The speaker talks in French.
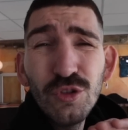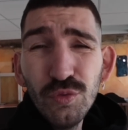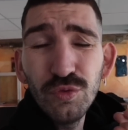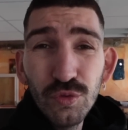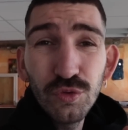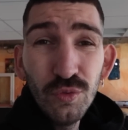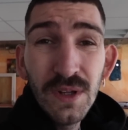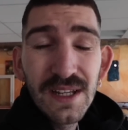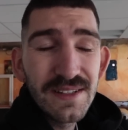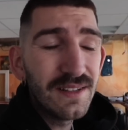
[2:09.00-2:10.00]
tout, tout, tout,
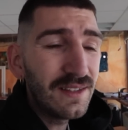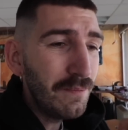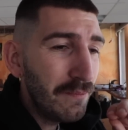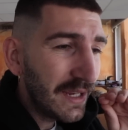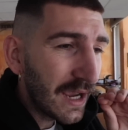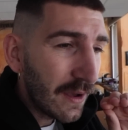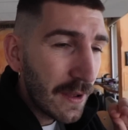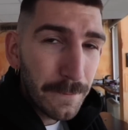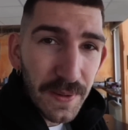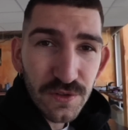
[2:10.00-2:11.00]
c'était méga
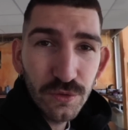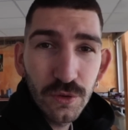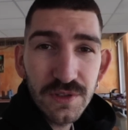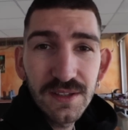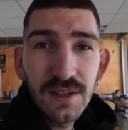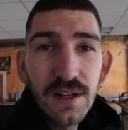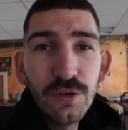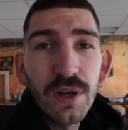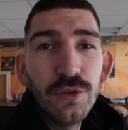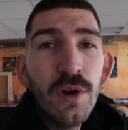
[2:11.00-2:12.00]
passionnant, c'était
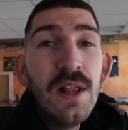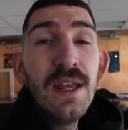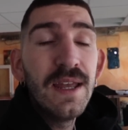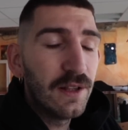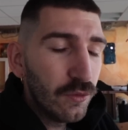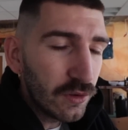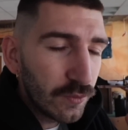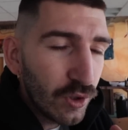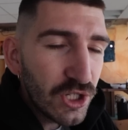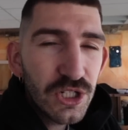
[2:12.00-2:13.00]
l'Eldorado. Et donc,
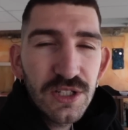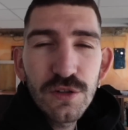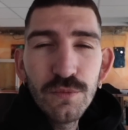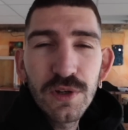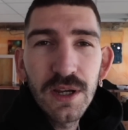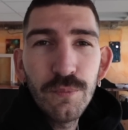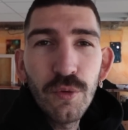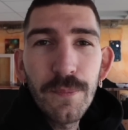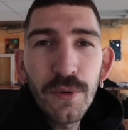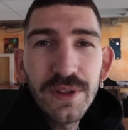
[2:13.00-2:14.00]
moi, j'ai acheté ce bouquin
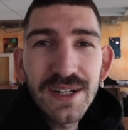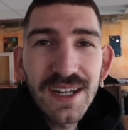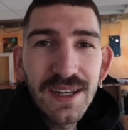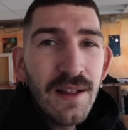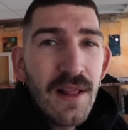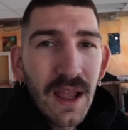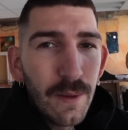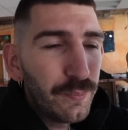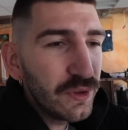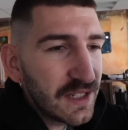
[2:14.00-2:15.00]
pour apprendre à créer
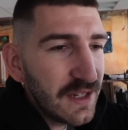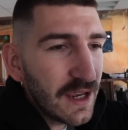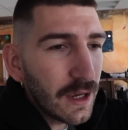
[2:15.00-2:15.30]
un petit